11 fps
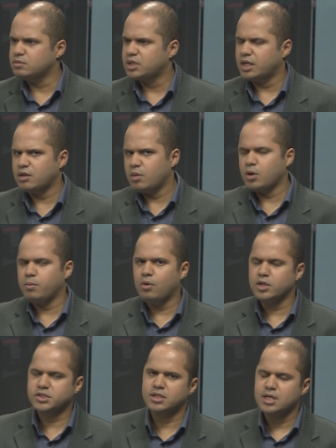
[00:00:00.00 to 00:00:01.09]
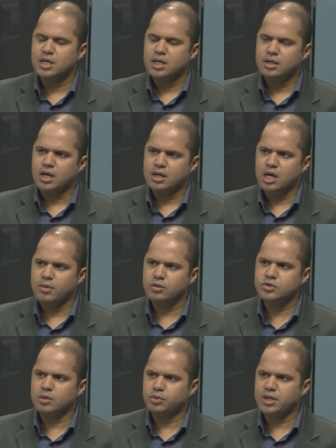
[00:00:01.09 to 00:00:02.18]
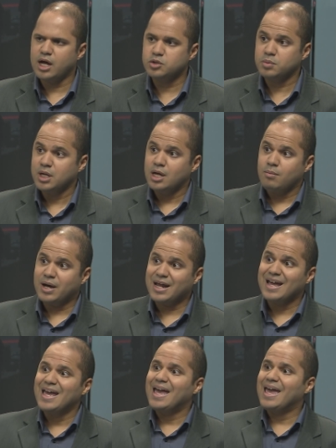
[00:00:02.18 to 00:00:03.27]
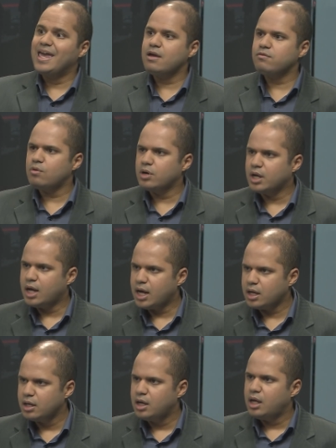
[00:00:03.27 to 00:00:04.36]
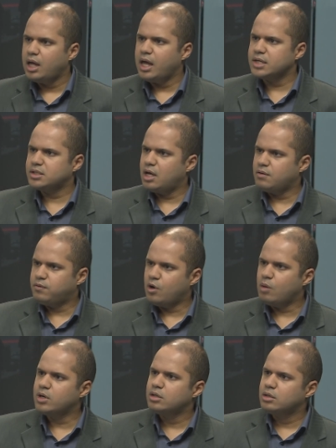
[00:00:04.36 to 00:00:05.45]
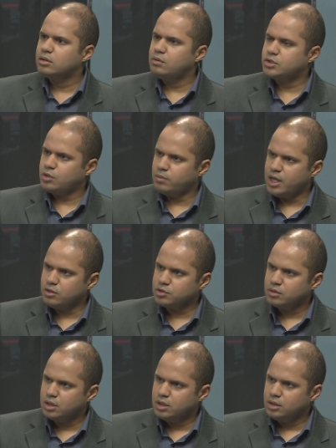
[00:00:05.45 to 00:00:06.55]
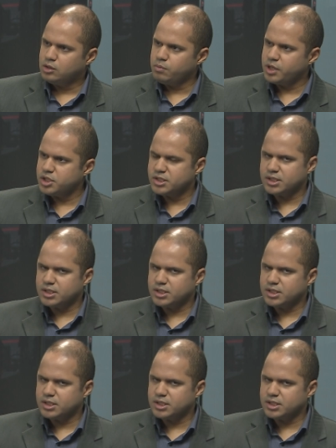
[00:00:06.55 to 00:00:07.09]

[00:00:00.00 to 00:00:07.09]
Tem até uma proposta na Câmara dos Deputados para revogar essa reforma do ensino médio. Então, para a gente